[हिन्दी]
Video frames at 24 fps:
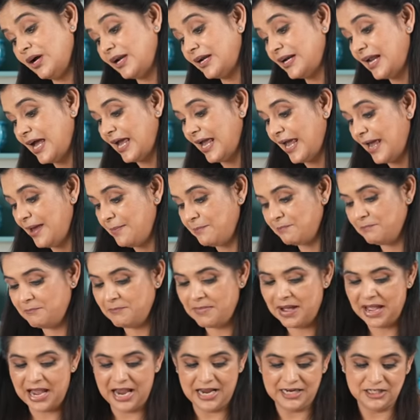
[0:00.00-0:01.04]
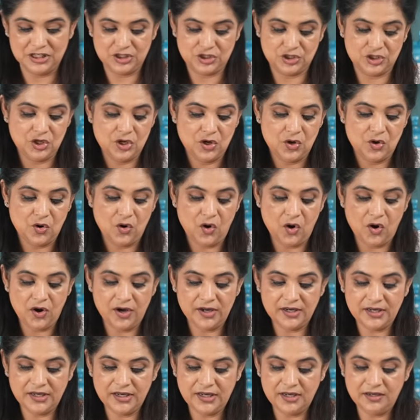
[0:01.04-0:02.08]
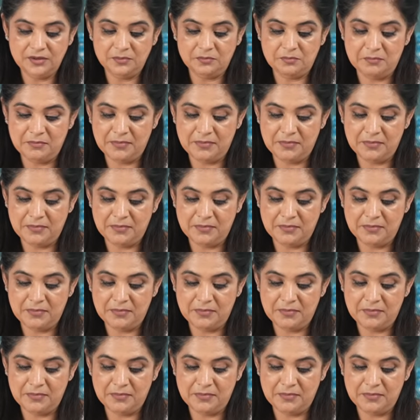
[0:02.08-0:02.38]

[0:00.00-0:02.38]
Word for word: करना है मैश और इन